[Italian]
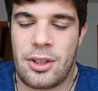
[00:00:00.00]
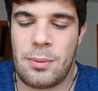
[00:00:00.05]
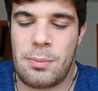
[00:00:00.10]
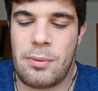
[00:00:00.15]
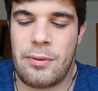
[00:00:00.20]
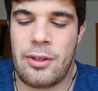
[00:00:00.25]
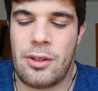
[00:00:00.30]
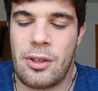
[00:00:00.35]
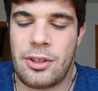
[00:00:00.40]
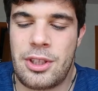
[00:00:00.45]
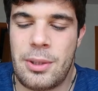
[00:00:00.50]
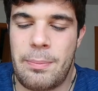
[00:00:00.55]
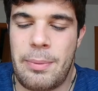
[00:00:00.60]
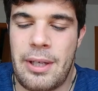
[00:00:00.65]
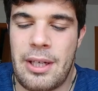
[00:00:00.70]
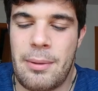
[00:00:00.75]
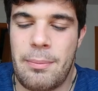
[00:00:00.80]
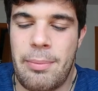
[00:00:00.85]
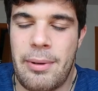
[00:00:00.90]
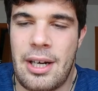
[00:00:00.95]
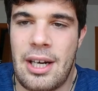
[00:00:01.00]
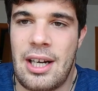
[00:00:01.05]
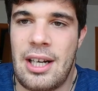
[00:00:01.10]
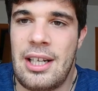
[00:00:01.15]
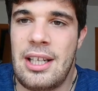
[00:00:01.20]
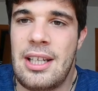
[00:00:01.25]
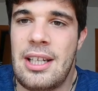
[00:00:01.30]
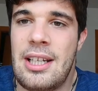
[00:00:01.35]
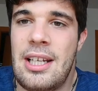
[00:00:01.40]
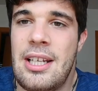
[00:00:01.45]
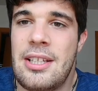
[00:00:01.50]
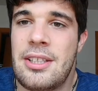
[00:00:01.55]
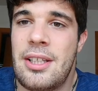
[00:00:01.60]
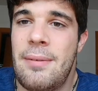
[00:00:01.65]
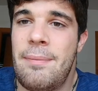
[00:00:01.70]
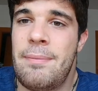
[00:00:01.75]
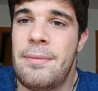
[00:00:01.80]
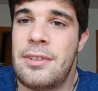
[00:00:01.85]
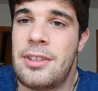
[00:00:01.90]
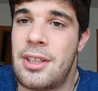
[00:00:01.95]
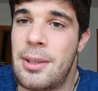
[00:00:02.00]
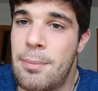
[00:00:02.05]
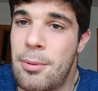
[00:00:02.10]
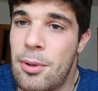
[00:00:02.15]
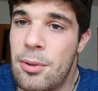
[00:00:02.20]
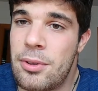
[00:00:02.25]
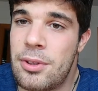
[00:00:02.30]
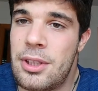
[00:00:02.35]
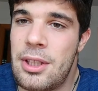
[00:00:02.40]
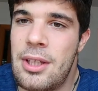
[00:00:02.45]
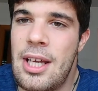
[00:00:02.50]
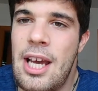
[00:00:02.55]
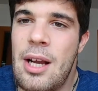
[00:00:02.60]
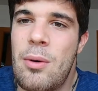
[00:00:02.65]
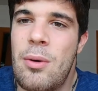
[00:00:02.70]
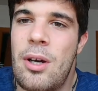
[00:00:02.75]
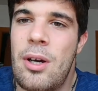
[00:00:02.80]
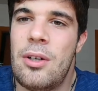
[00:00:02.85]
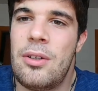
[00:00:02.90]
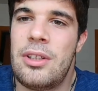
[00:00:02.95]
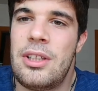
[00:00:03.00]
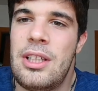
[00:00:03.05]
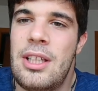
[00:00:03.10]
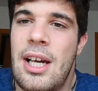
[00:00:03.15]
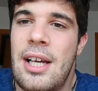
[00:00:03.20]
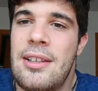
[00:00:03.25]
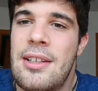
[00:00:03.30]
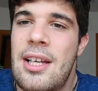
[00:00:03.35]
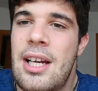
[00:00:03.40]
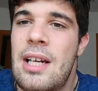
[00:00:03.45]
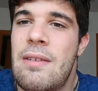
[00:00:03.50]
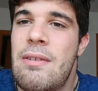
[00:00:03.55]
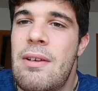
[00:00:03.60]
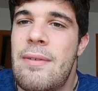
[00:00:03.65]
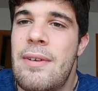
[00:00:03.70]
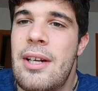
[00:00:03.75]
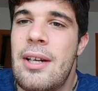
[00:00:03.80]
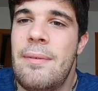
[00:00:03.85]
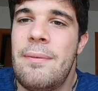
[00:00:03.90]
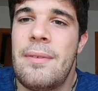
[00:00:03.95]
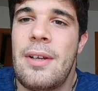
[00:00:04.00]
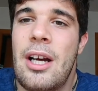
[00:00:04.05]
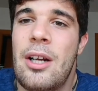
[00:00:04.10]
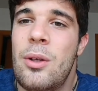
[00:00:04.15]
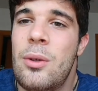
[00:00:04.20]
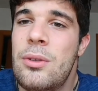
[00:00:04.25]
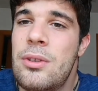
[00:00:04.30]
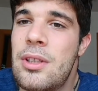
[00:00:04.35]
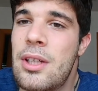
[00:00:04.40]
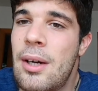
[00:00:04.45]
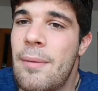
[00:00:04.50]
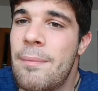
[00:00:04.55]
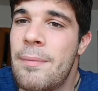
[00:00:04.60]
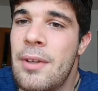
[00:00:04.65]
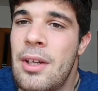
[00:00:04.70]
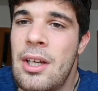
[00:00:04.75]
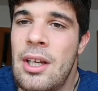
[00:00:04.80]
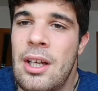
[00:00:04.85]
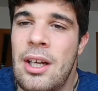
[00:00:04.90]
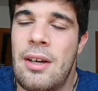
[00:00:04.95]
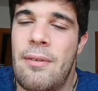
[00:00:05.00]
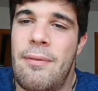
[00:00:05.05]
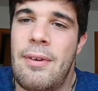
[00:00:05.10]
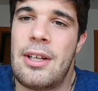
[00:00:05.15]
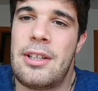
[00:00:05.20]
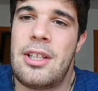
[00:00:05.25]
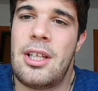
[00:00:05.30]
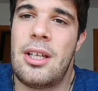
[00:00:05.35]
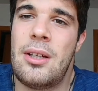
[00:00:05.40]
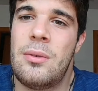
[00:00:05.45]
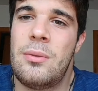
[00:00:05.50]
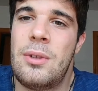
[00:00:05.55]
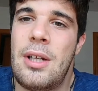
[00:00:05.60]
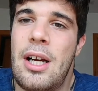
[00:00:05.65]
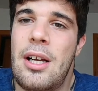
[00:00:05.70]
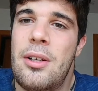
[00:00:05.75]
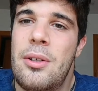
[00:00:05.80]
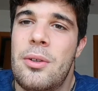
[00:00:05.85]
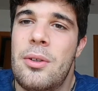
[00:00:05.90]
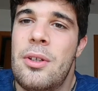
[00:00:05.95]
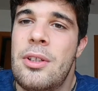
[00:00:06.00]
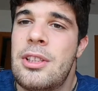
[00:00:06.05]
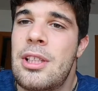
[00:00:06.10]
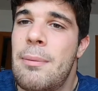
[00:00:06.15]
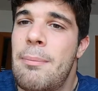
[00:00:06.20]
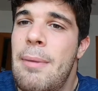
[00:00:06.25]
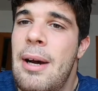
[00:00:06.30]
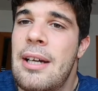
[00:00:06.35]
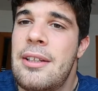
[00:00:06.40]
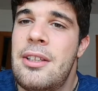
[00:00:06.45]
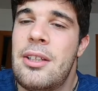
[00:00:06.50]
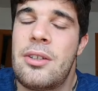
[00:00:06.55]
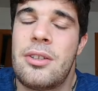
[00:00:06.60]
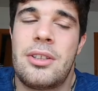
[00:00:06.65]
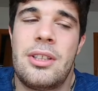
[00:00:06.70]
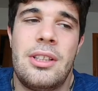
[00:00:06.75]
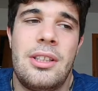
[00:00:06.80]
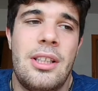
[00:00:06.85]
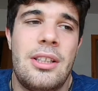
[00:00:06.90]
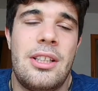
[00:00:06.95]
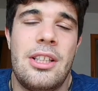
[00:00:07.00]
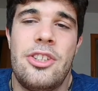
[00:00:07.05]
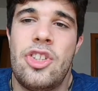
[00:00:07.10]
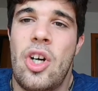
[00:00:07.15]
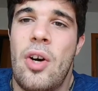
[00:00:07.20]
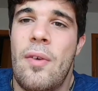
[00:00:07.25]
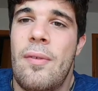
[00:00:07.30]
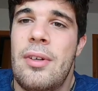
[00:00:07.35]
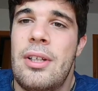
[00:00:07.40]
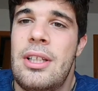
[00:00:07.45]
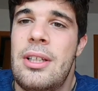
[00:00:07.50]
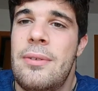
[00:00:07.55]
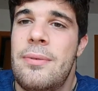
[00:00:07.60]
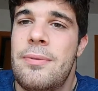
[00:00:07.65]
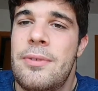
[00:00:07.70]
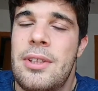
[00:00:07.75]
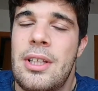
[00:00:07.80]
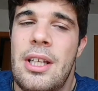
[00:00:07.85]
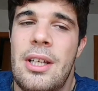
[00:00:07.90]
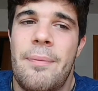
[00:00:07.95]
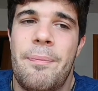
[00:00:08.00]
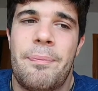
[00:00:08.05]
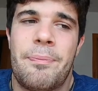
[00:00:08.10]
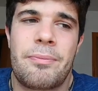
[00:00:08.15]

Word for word: più veloce per imparare l'inglese, siete pronti, è quello di andare a vivere a Londra. Fate un anno sabbatico se siete giovani, se